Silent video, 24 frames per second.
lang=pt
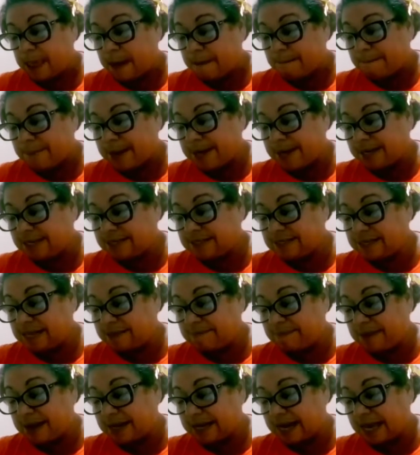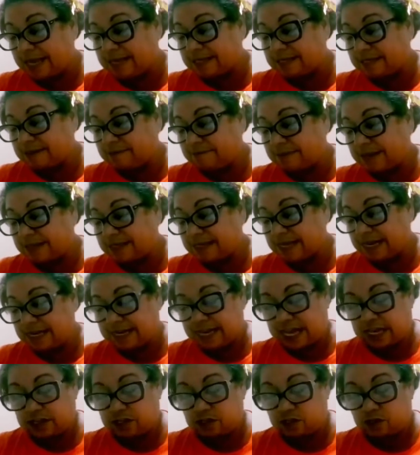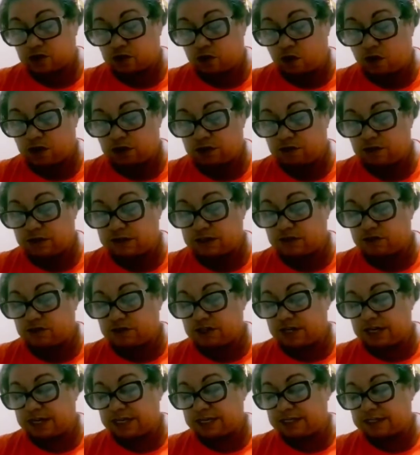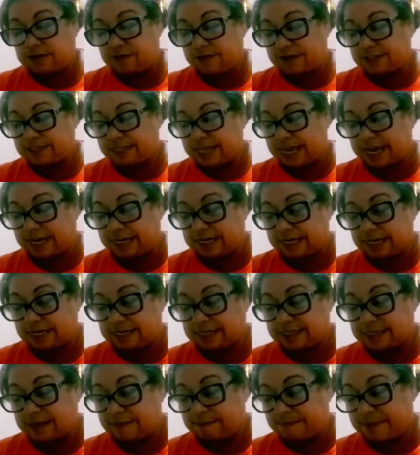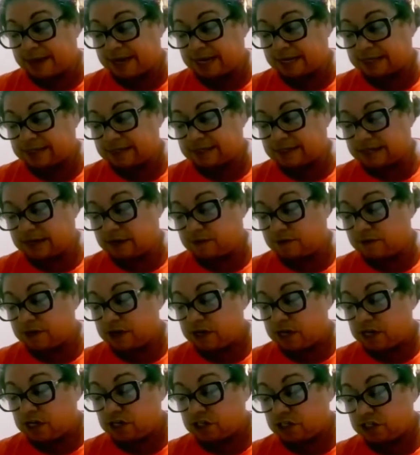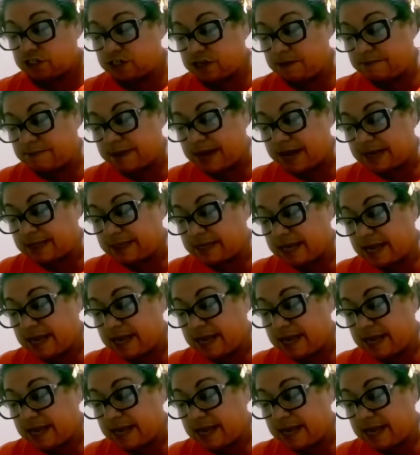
Para separar esses materiais sólidos, utilizam a técnica de separação chamada